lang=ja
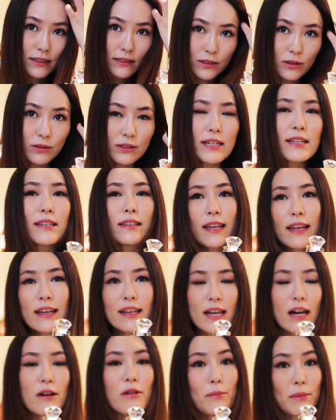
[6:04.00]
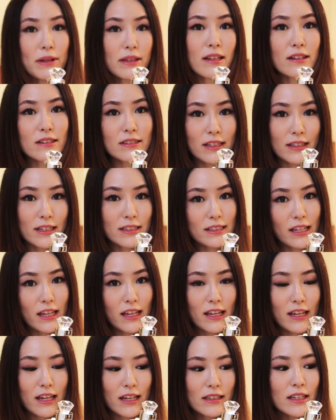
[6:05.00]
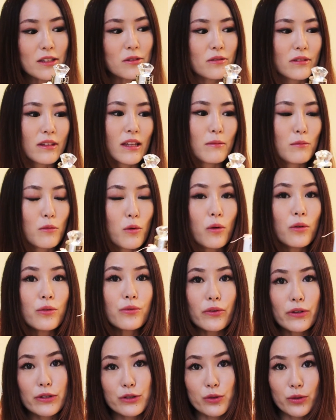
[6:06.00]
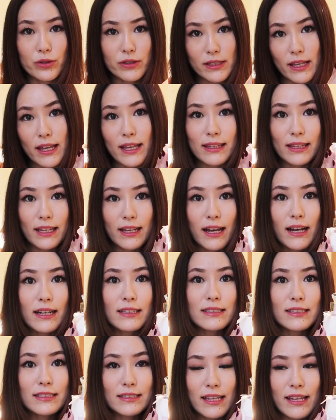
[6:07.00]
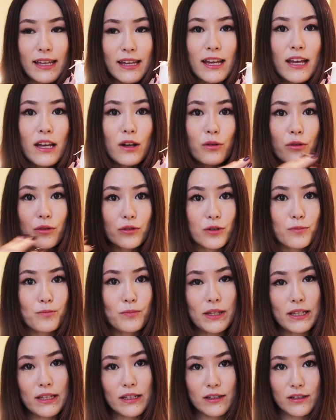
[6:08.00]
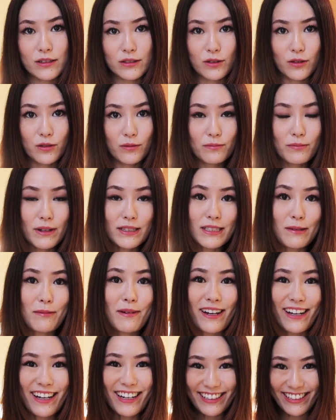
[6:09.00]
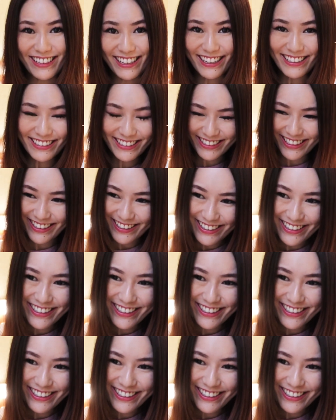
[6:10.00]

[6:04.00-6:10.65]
そう石鹸感は全くないですねなのでもう本当に女性って感じでこういうピンクのパジャマが似合いそう